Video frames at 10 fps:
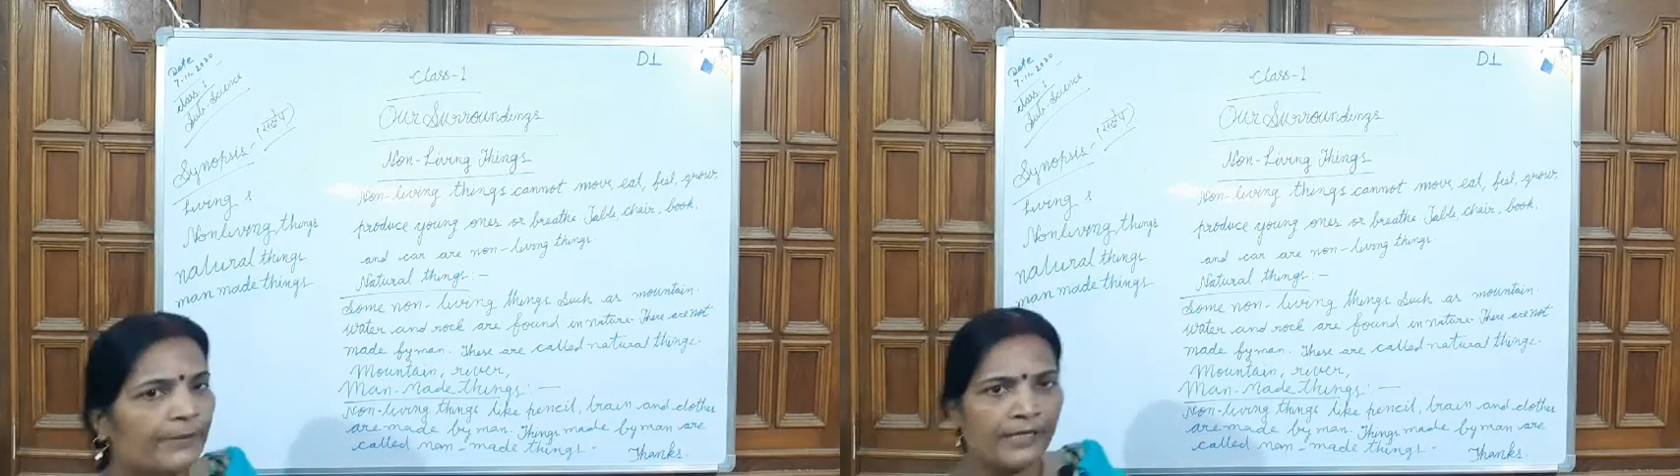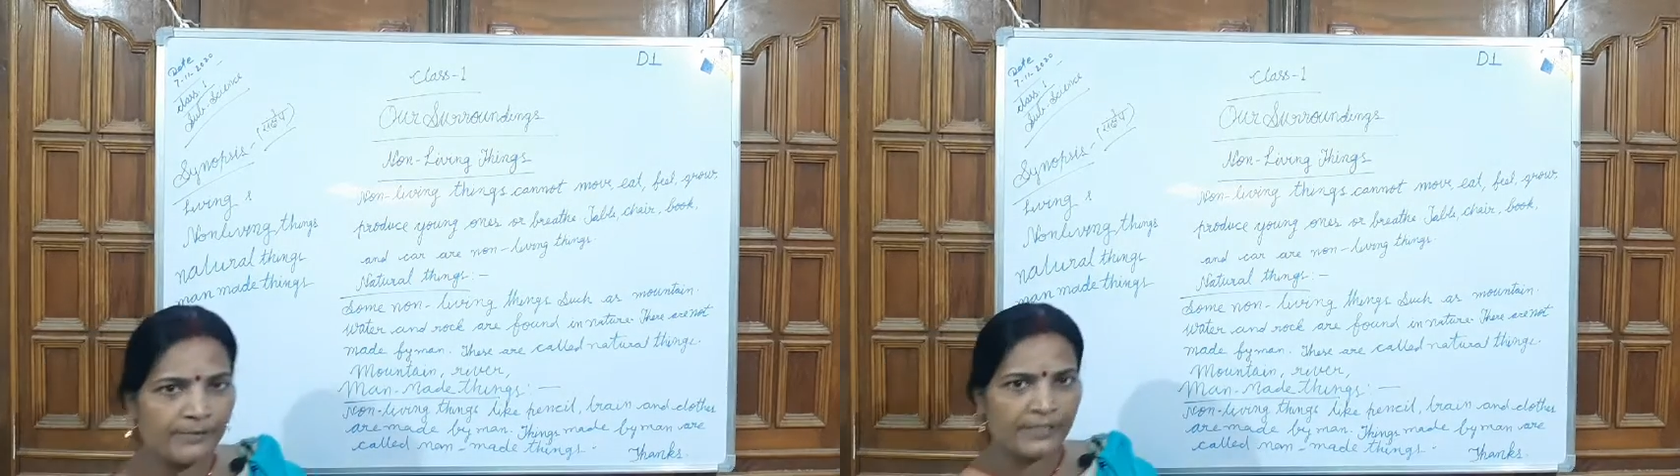
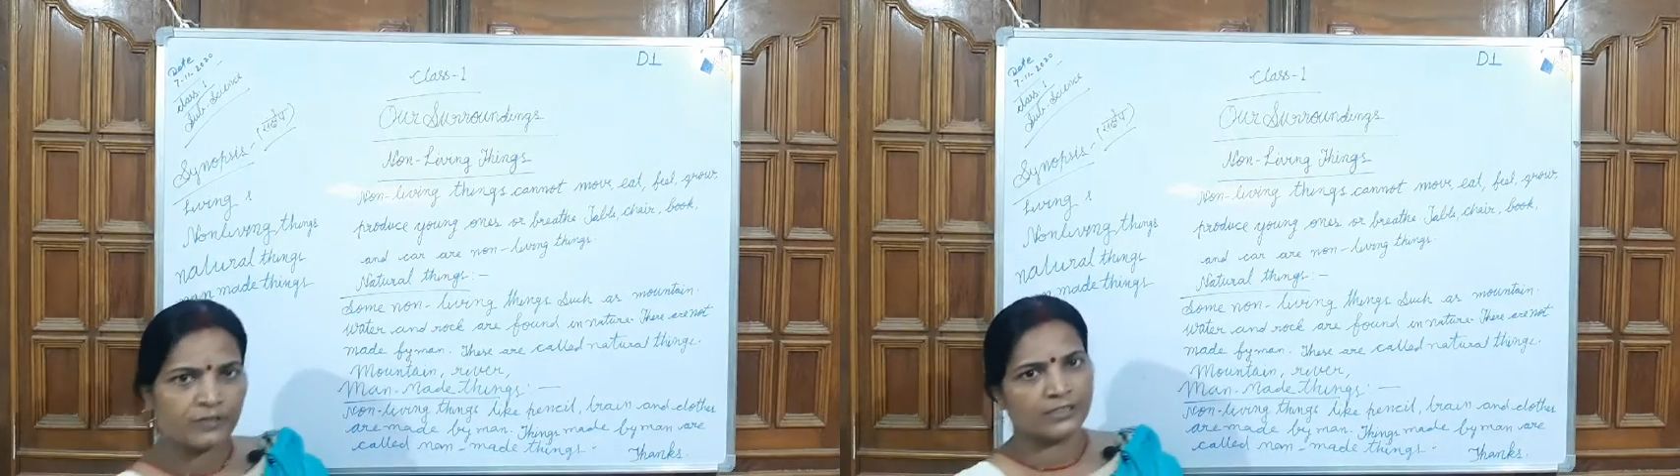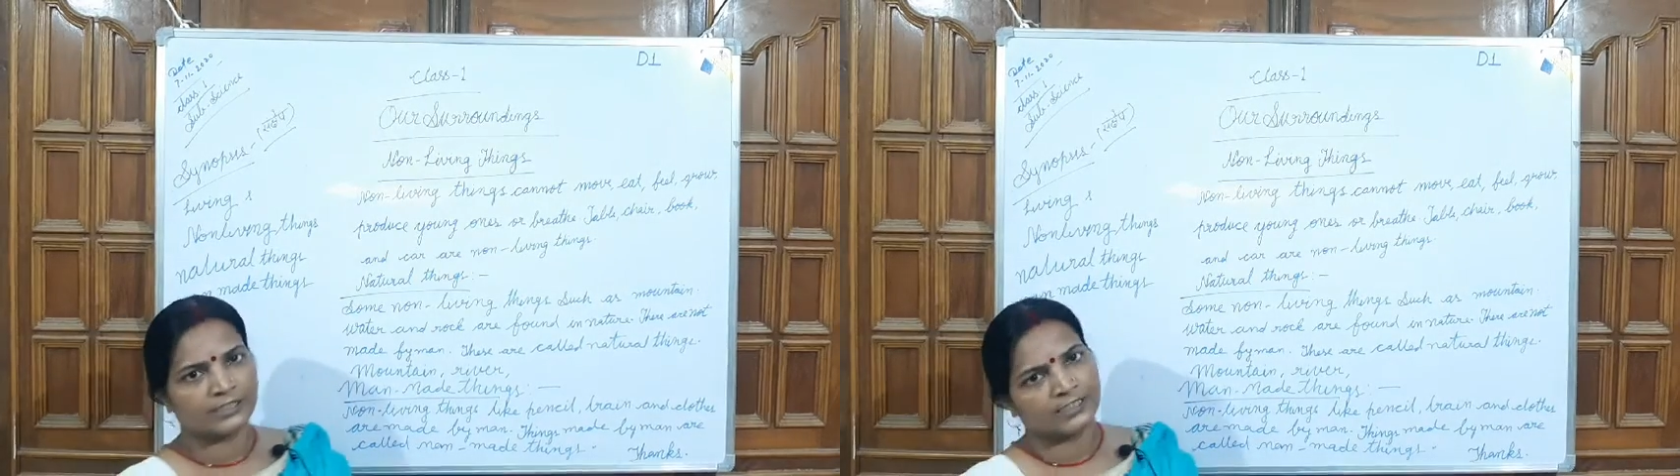भी हम
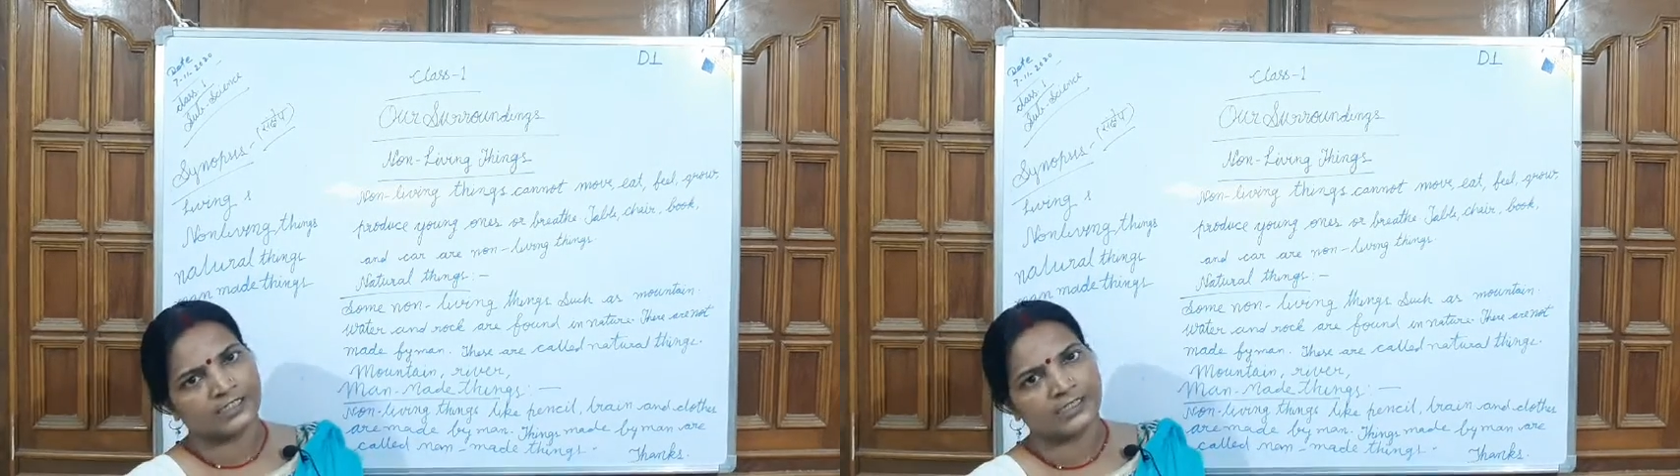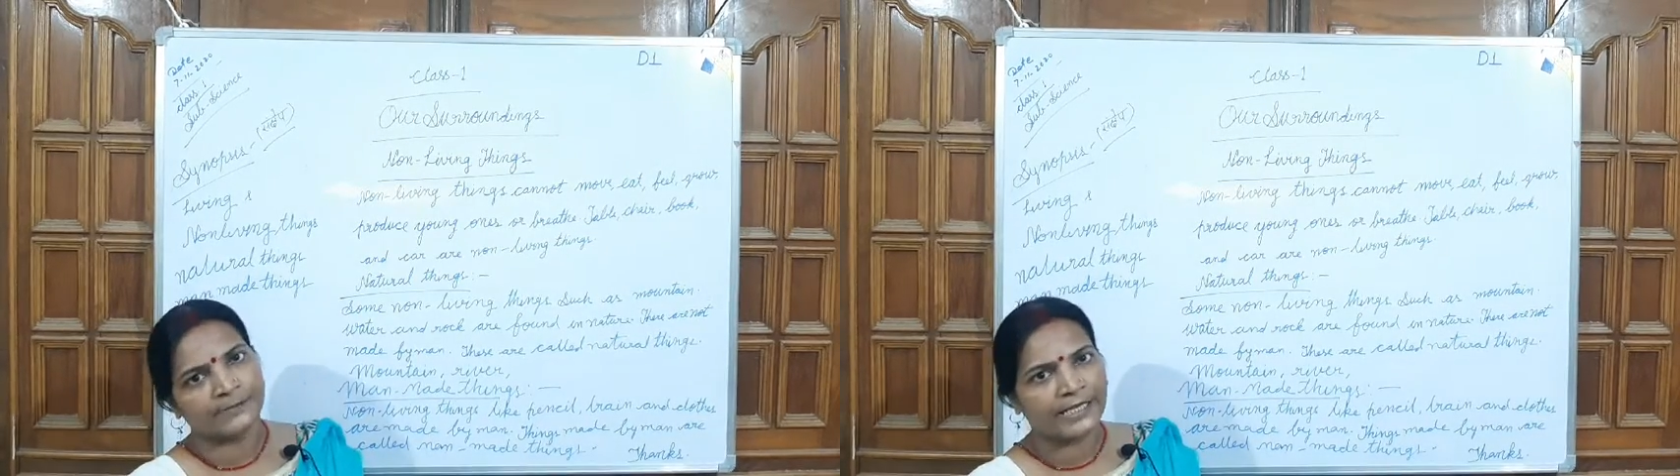नेचुरल
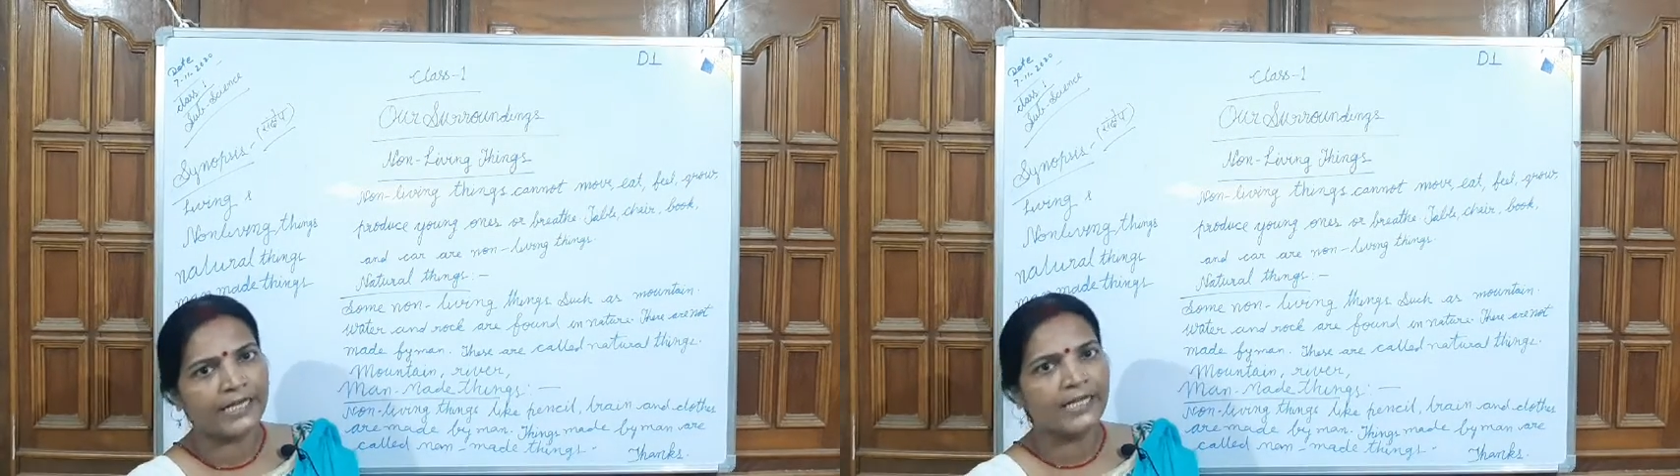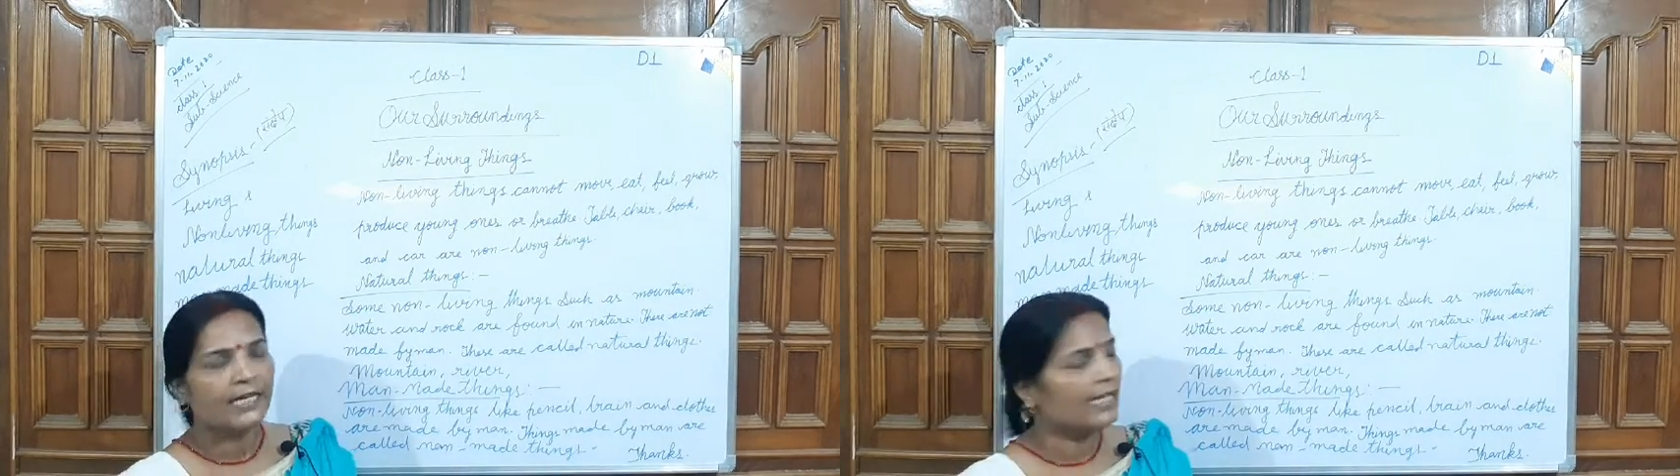थिंग्स
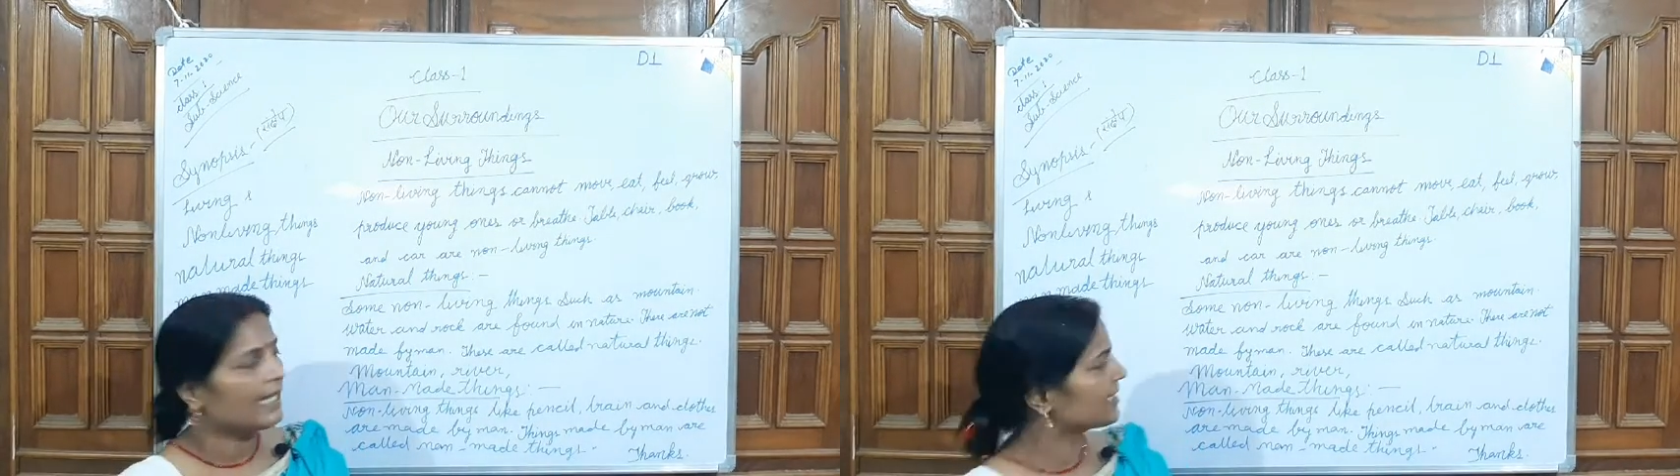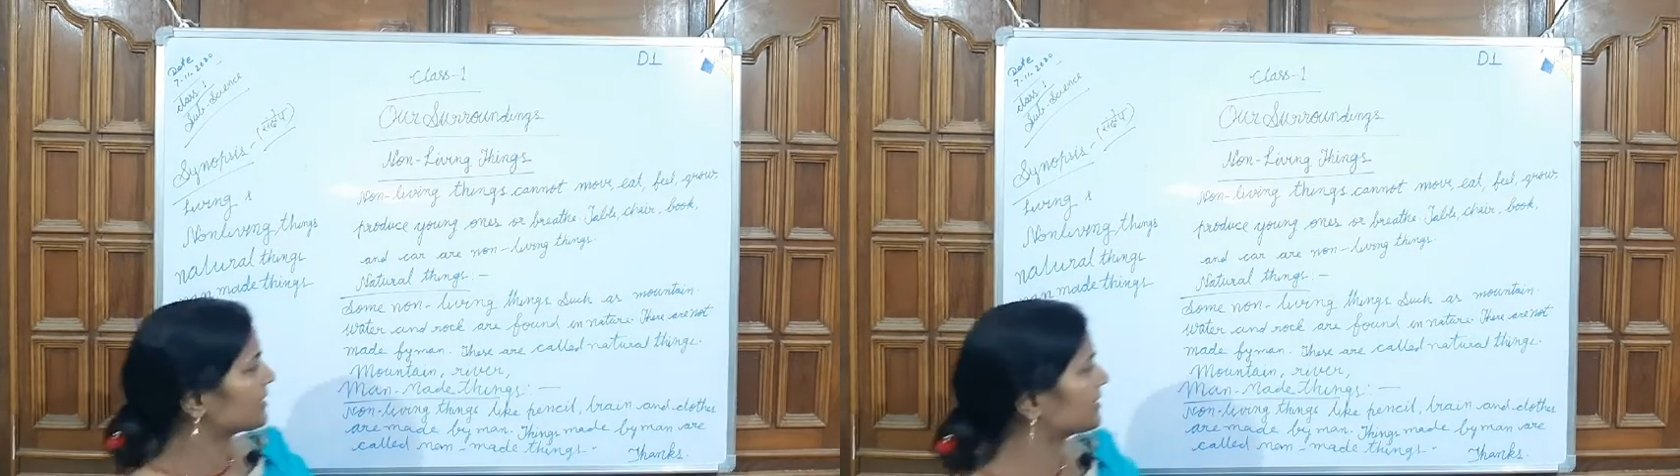में
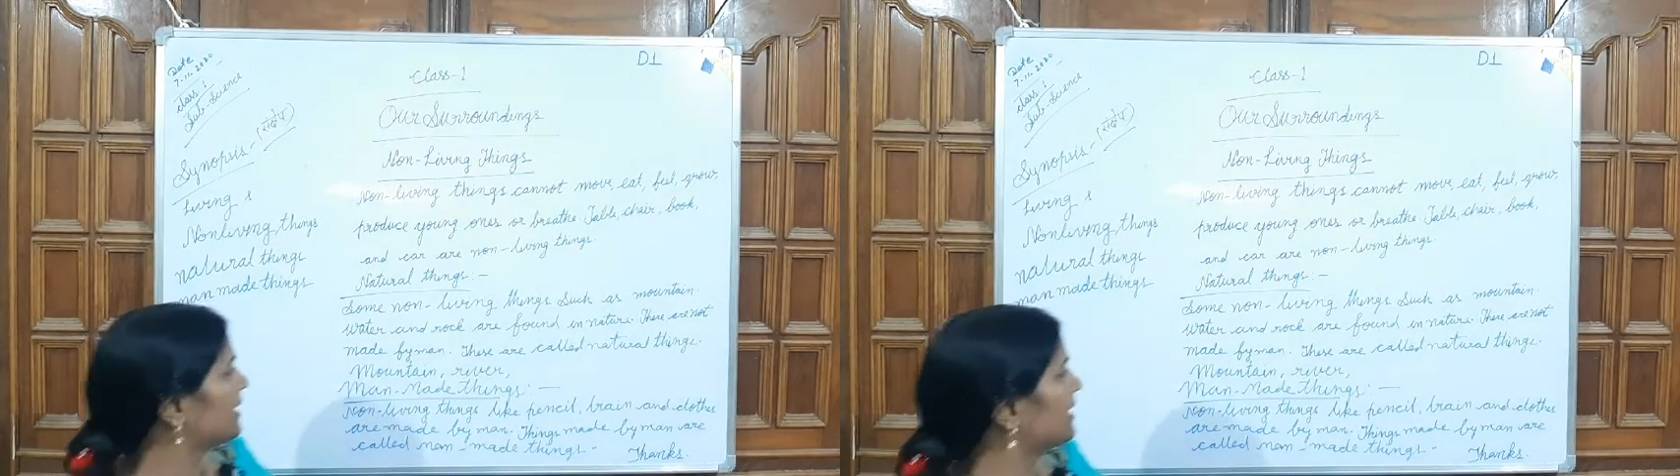ला सकते